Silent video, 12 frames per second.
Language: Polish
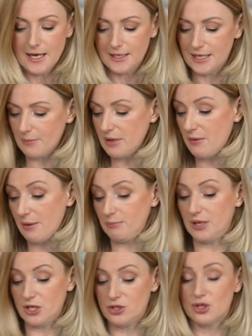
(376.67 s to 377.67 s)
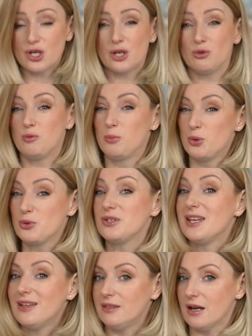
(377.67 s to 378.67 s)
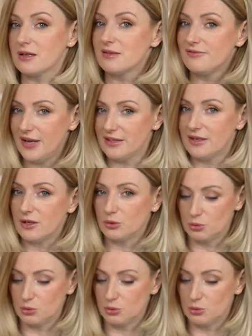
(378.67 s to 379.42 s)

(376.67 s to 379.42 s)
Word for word: Ja miałam pięć t-shirtów plus jednak sweter,